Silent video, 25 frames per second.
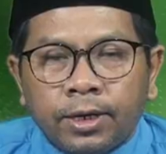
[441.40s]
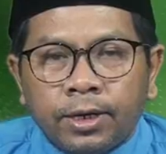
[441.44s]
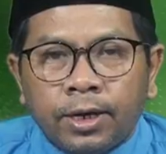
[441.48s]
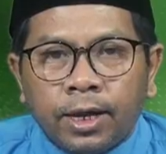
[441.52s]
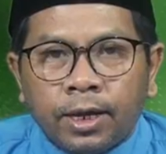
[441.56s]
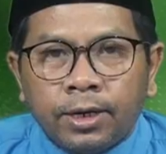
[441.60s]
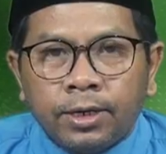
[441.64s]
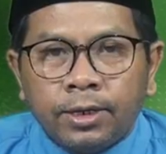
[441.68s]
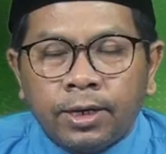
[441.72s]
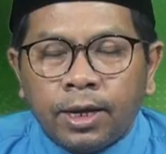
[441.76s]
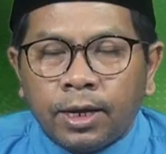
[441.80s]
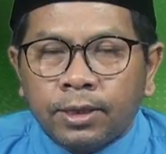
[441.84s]

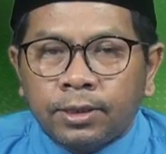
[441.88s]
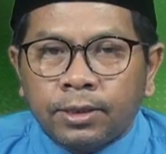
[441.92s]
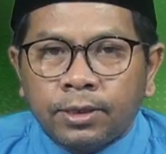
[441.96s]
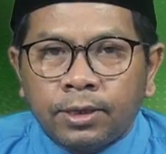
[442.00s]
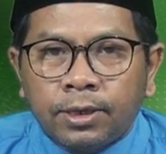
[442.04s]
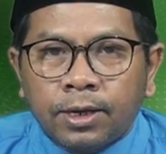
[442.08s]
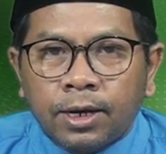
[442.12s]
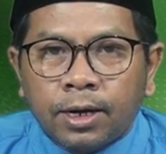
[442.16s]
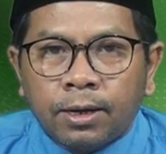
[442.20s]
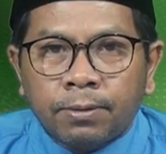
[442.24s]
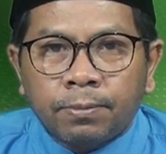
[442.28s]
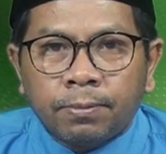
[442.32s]
dan dia
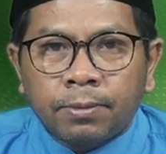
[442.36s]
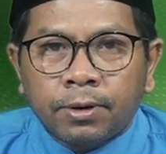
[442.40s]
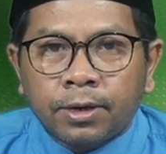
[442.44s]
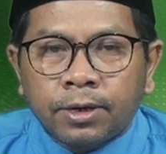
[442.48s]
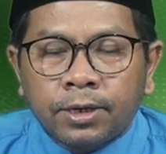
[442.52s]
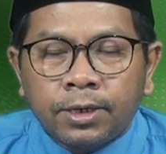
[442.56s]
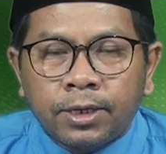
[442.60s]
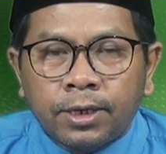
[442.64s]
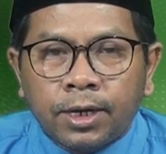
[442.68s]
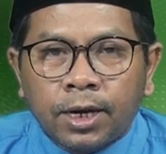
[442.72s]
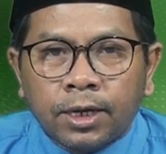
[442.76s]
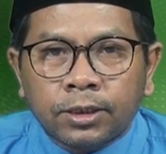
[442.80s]
tidak
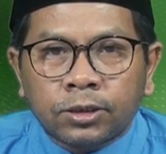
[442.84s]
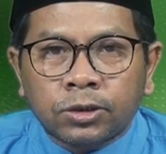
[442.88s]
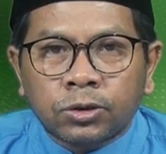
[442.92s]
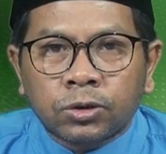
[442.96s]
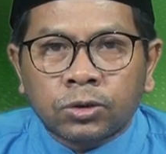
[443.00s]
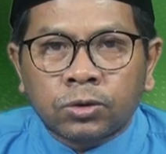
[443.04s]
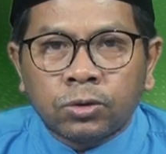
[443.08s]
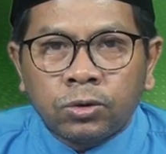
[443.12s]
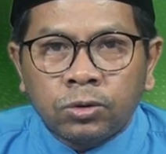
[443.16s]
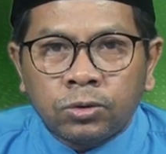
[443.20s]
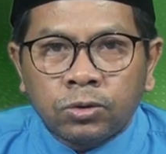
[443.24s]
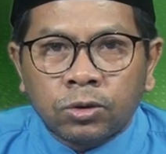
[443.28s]
berniat
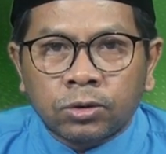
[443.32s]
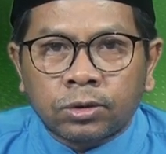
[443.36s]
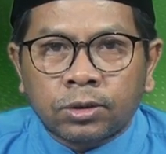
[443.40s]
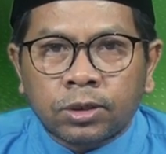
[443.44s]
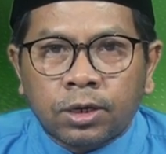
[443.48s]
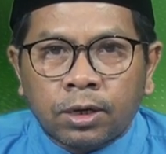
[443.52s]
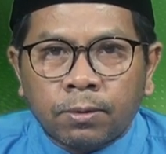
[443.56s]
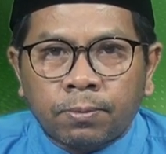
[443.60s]
sujud